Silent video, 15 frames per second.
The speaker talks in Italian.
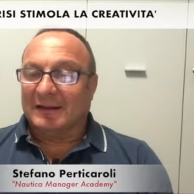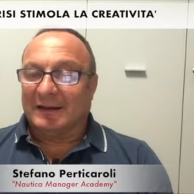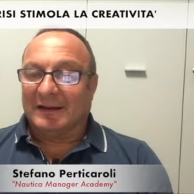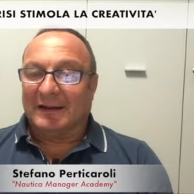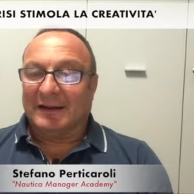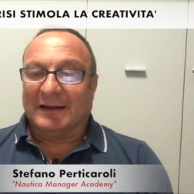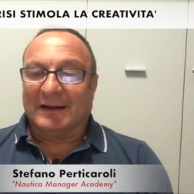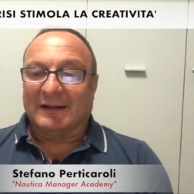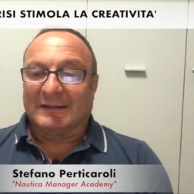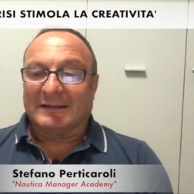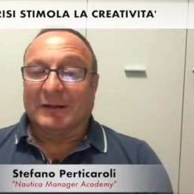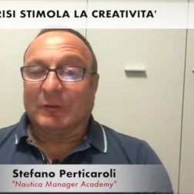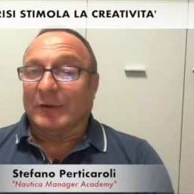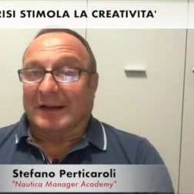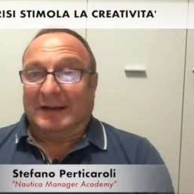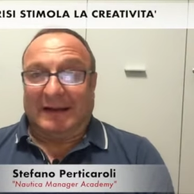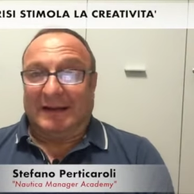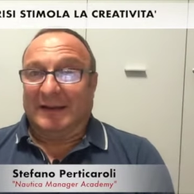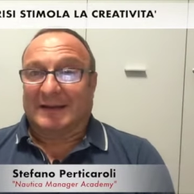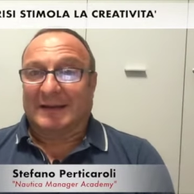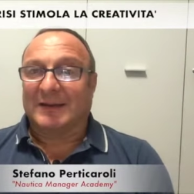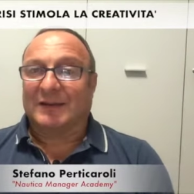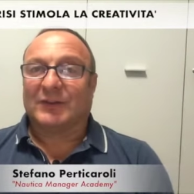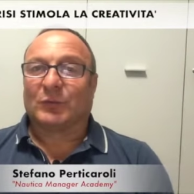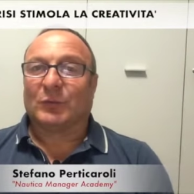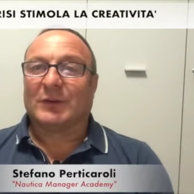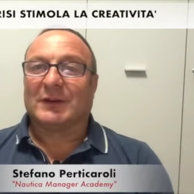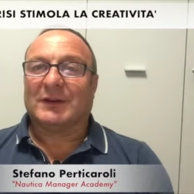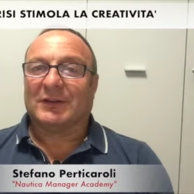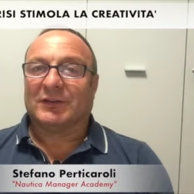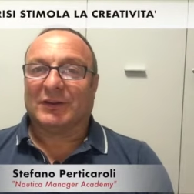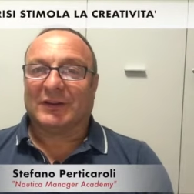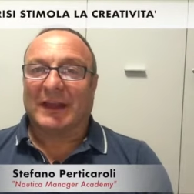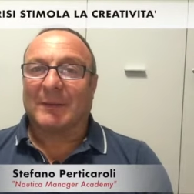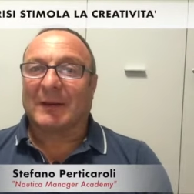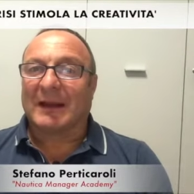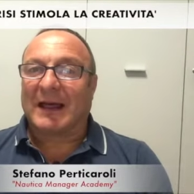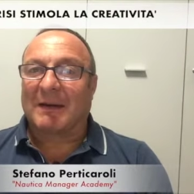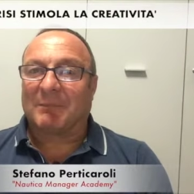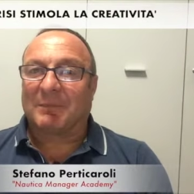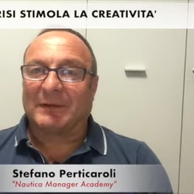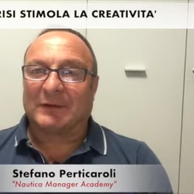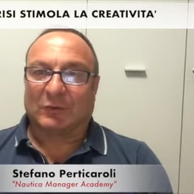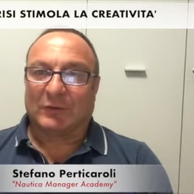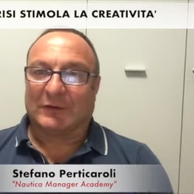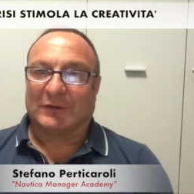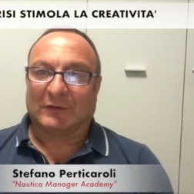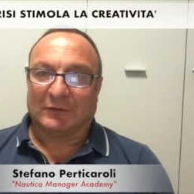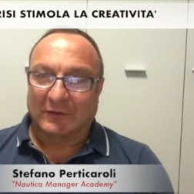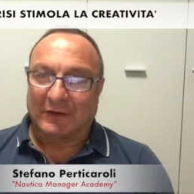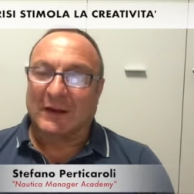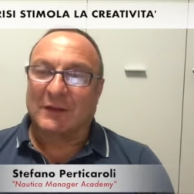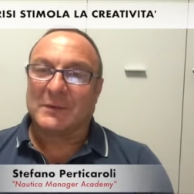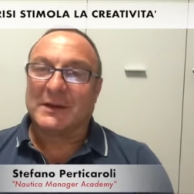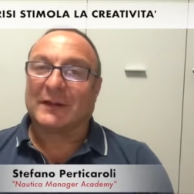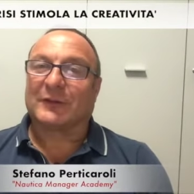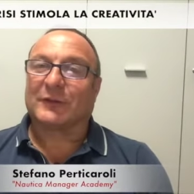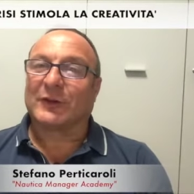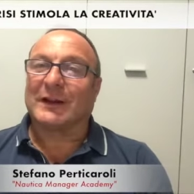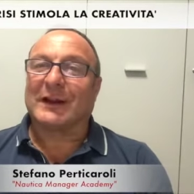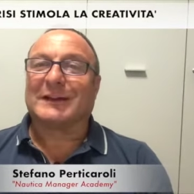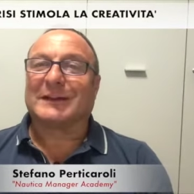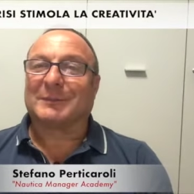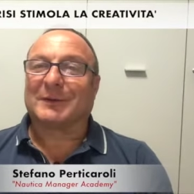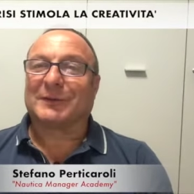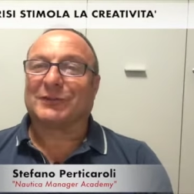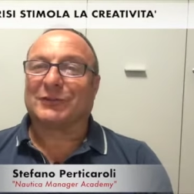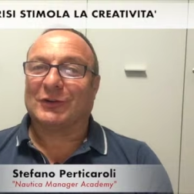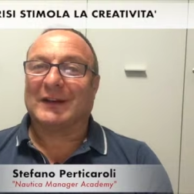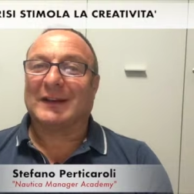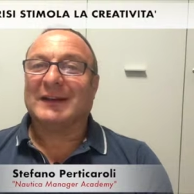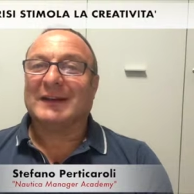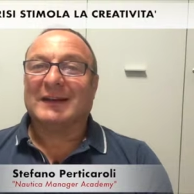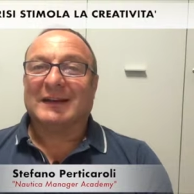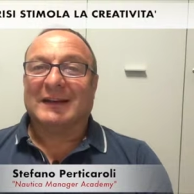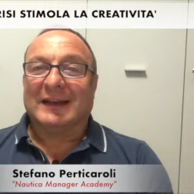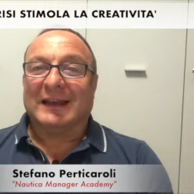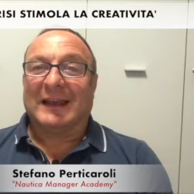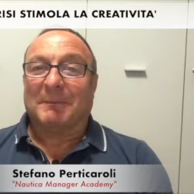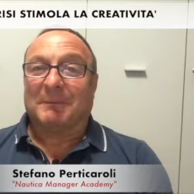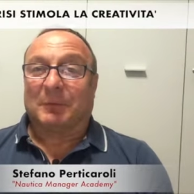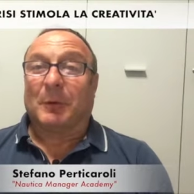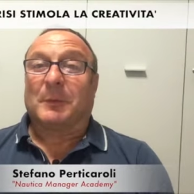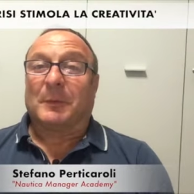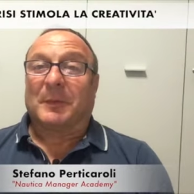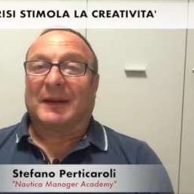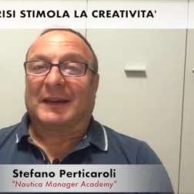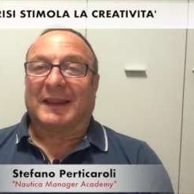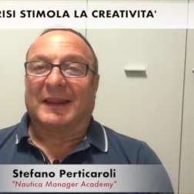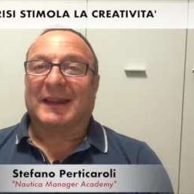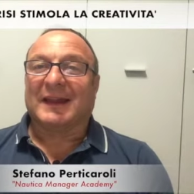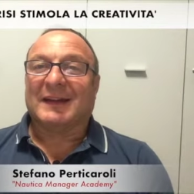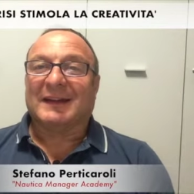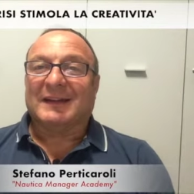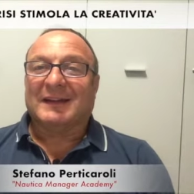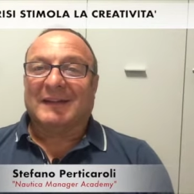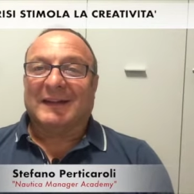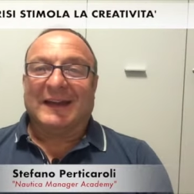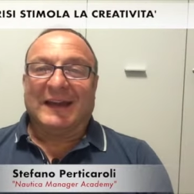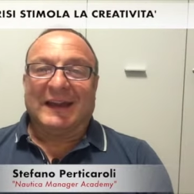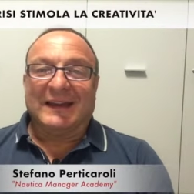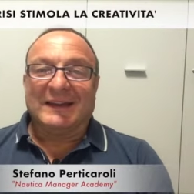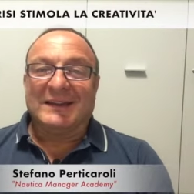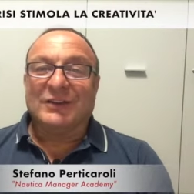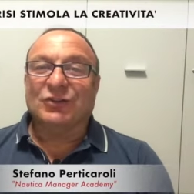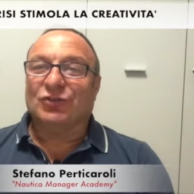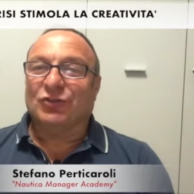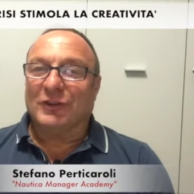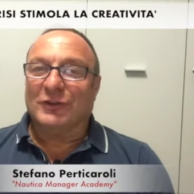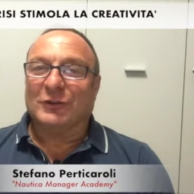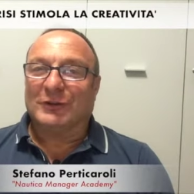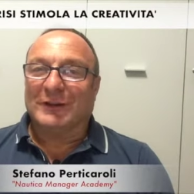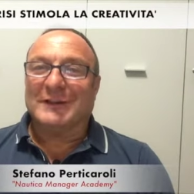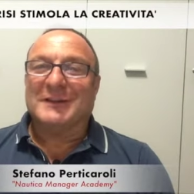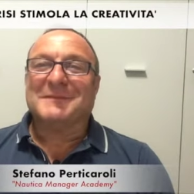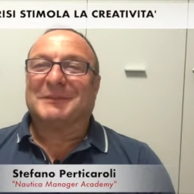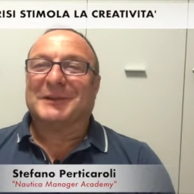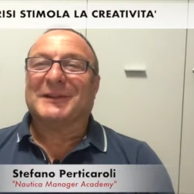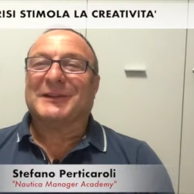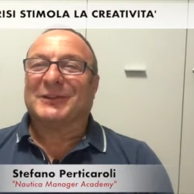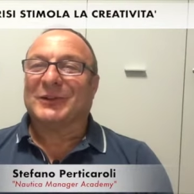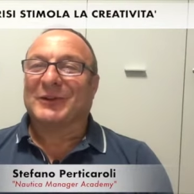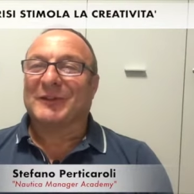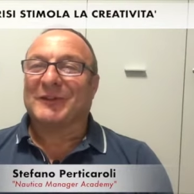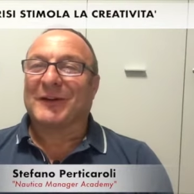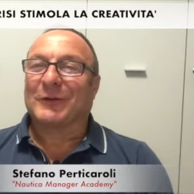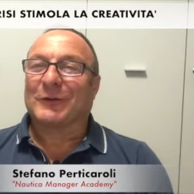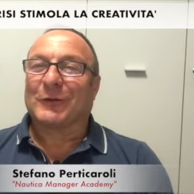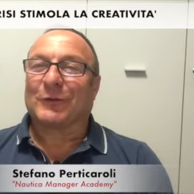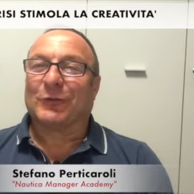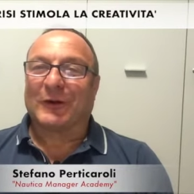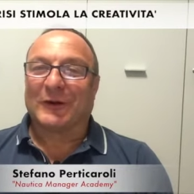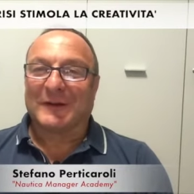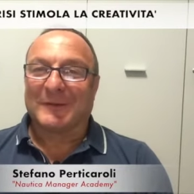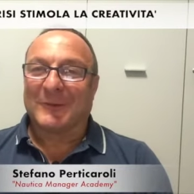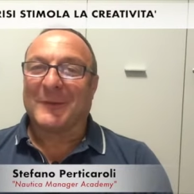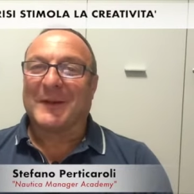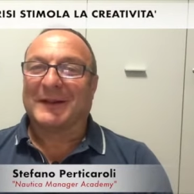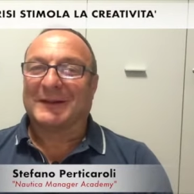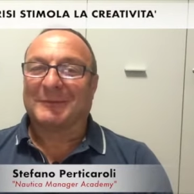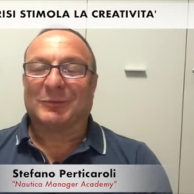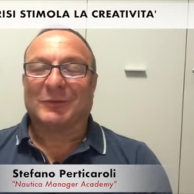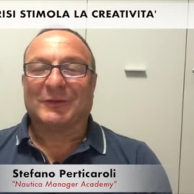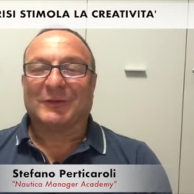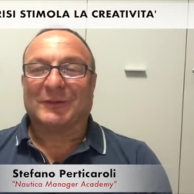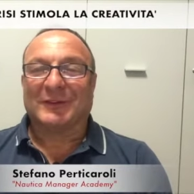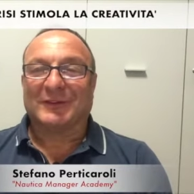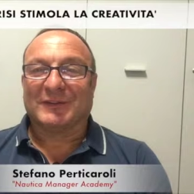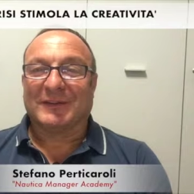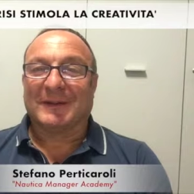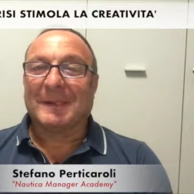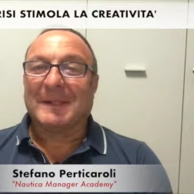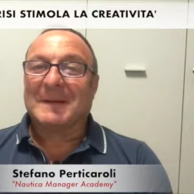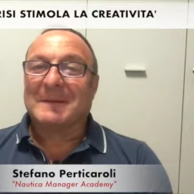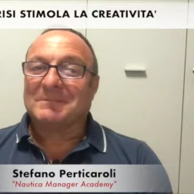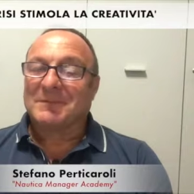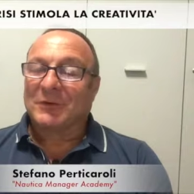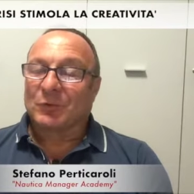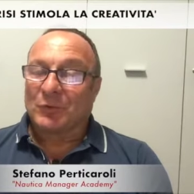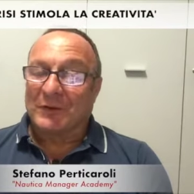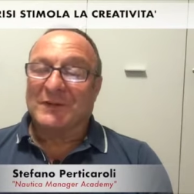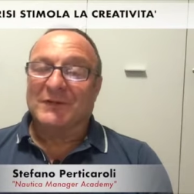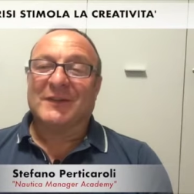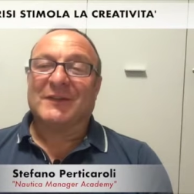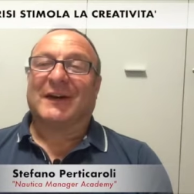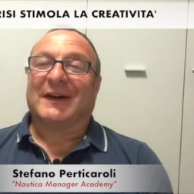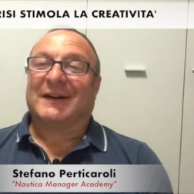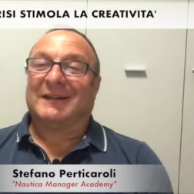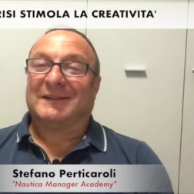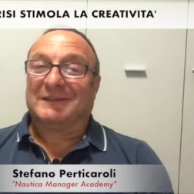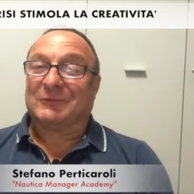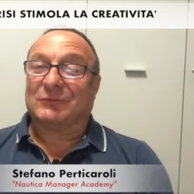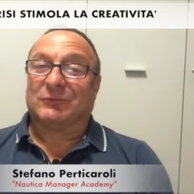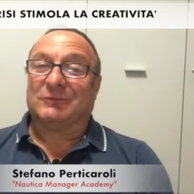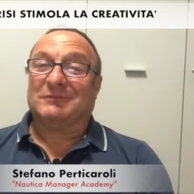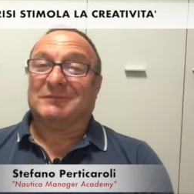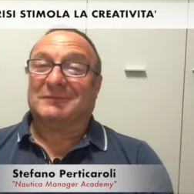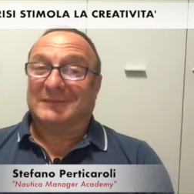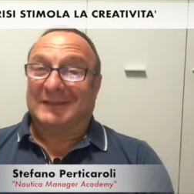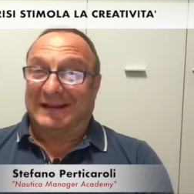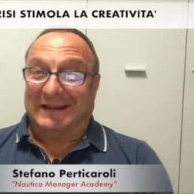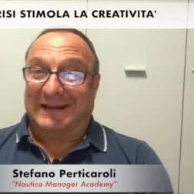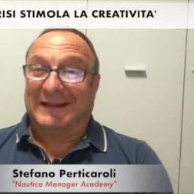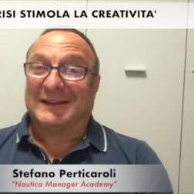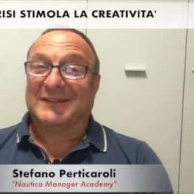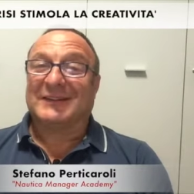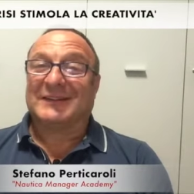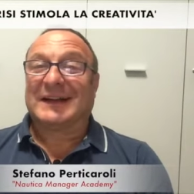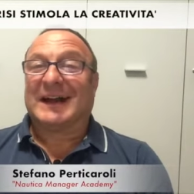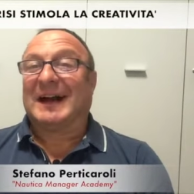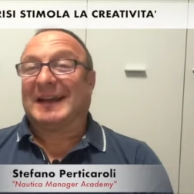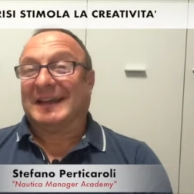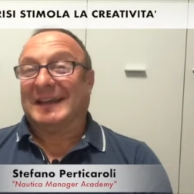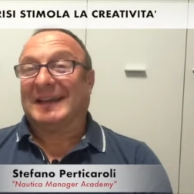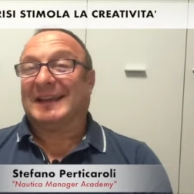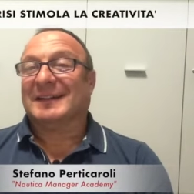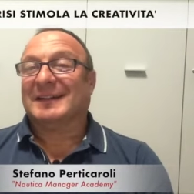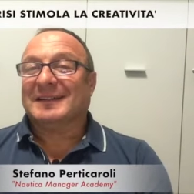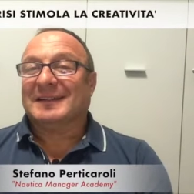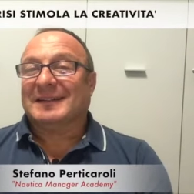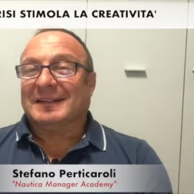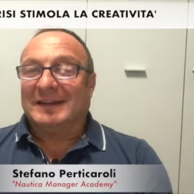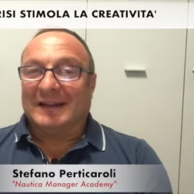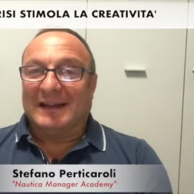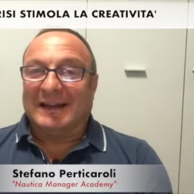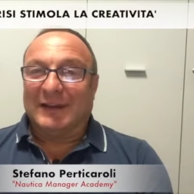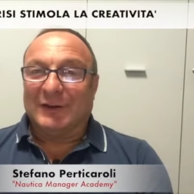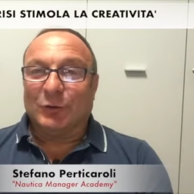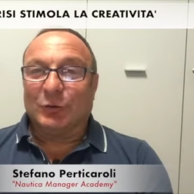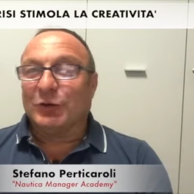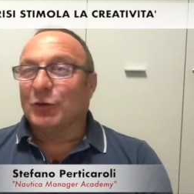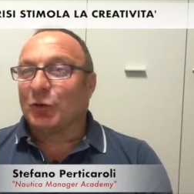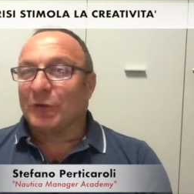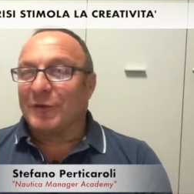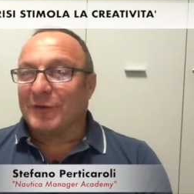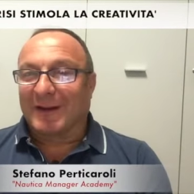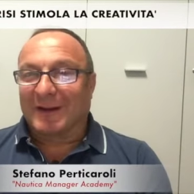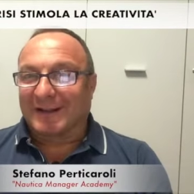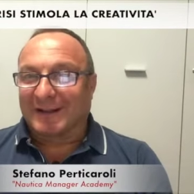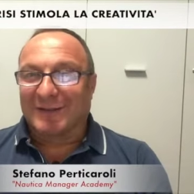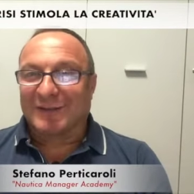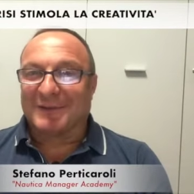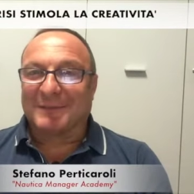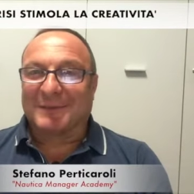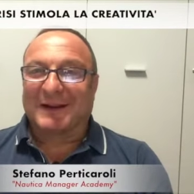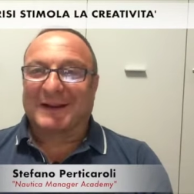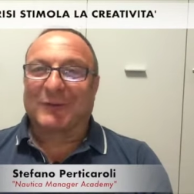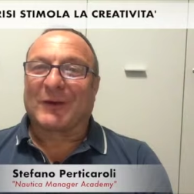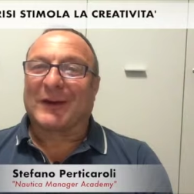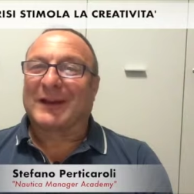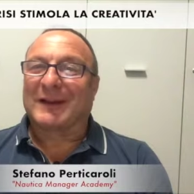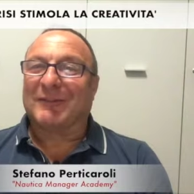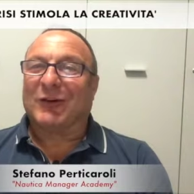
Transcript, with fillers: eh, da una grande crisi, quindi si chiama LAP, quindi una laminazione ad alta pressione, proprio perché l'ingegno degli imprenditori vengono fuori nei momenti più difficili. Quindi viva la creatività e eh, non dico viva la crisi perché qualche